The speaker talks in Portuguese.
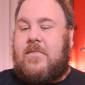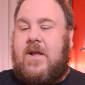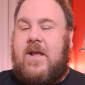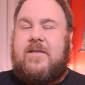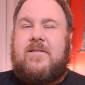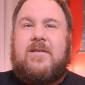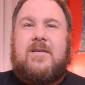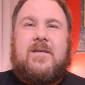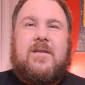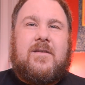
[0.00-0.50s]

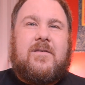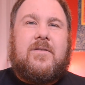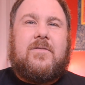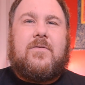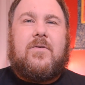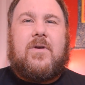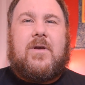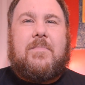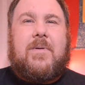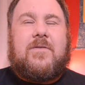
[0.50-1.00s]
esse,
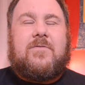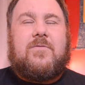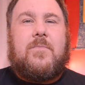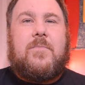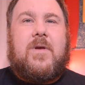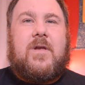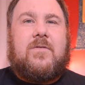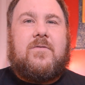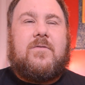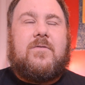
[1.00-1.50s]
isso é o que mais ou
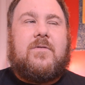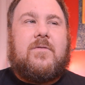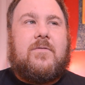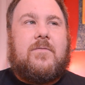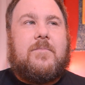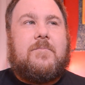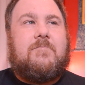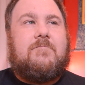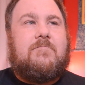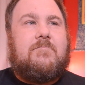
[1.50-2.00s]
menos
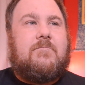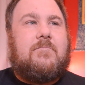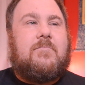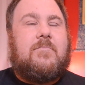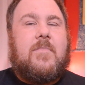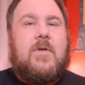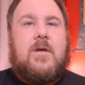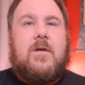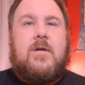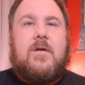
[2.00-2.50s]

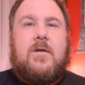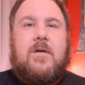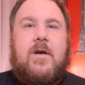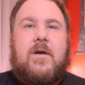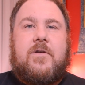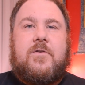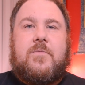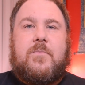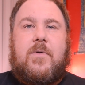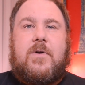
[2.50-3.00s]

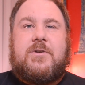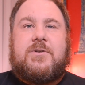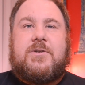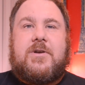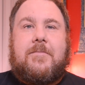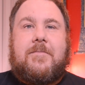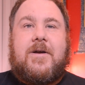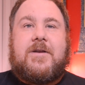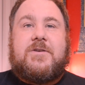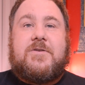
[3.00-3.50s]
a gente pode
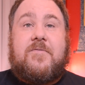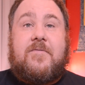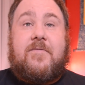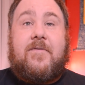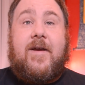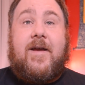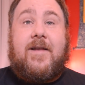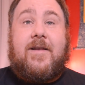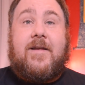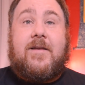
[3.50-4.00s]
chamar de
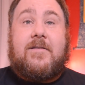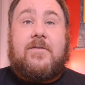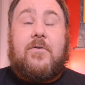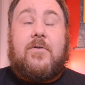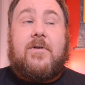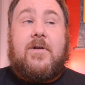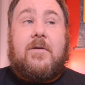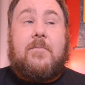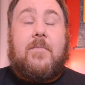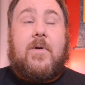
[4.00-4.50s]
fé, né?
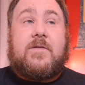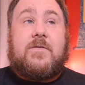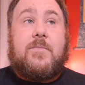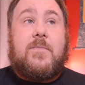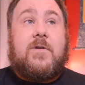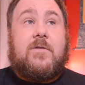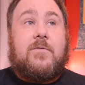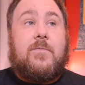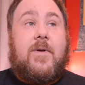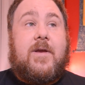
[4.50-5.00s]
Então é mais ou
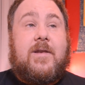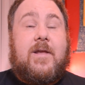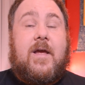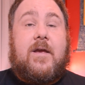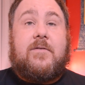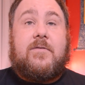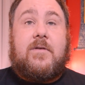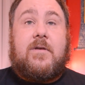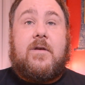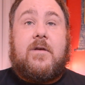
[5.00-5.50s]
menos uma
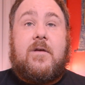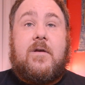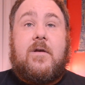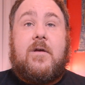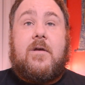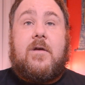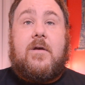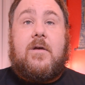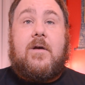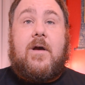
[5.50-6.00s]
ideia de que
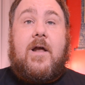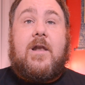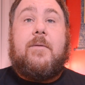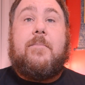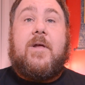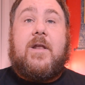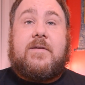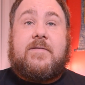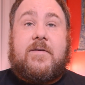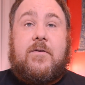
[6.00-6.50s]
a
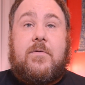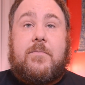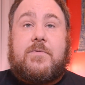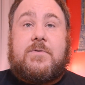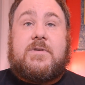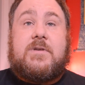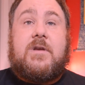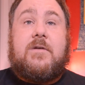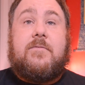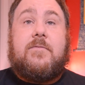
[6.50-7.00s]
liberação é
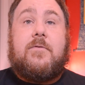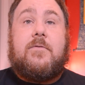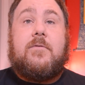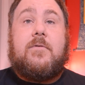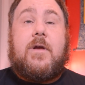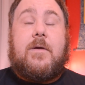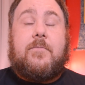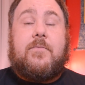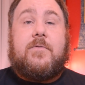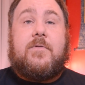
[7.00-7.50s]

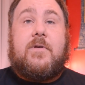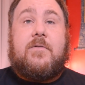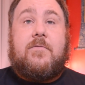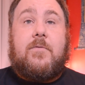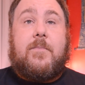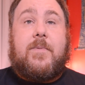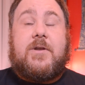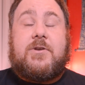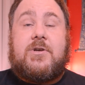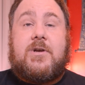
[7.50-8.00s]
possível, é
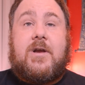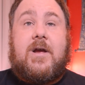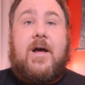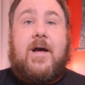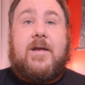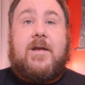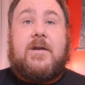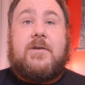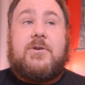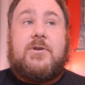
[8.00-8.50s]
possível
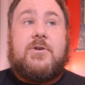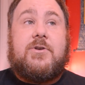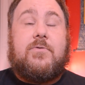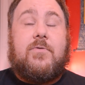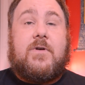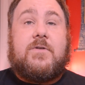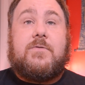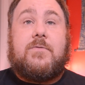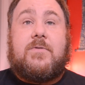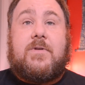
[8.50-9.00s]
praticar e atingir
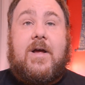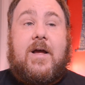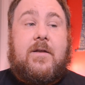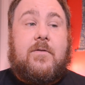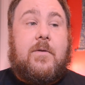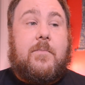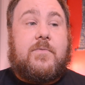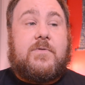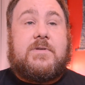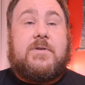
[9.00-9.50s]
o
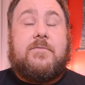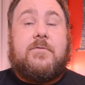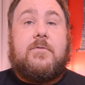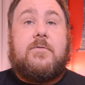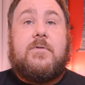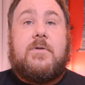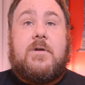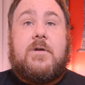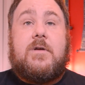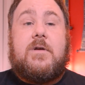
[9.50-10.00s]
resultado, é
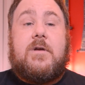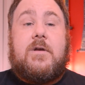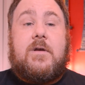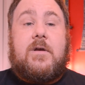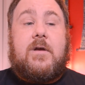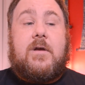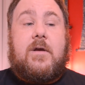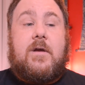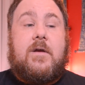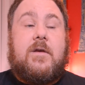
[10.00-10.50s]
possível.
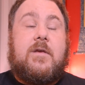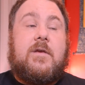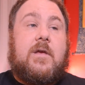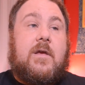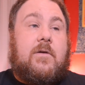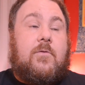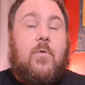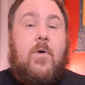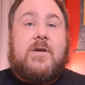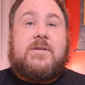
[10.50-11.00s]
É,
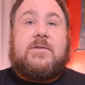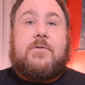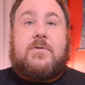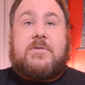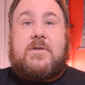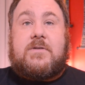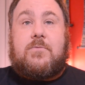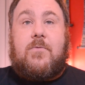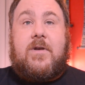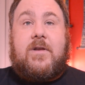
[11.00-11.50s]
e quais são
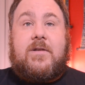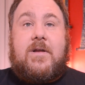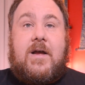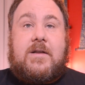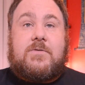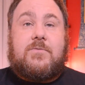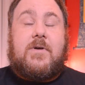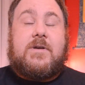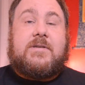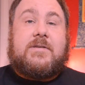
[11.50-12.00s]
essas
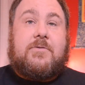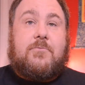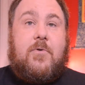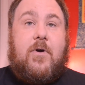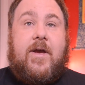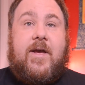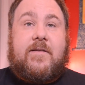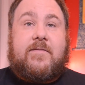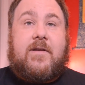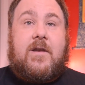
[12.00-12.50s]
qualidades, quais,
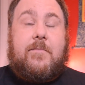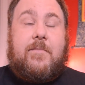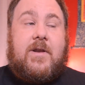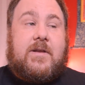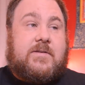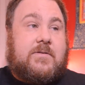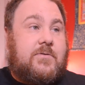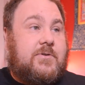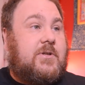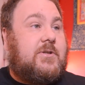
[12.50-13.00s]
qual é essa
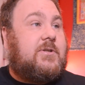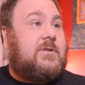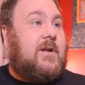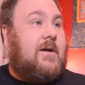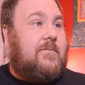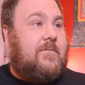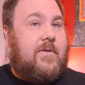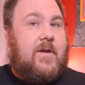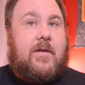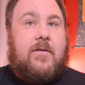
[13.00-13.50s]
liberação a gente
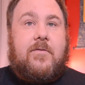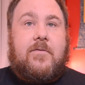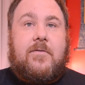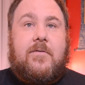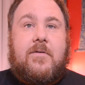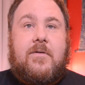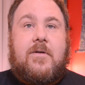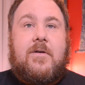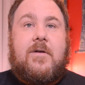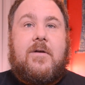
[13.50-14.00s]
está vendo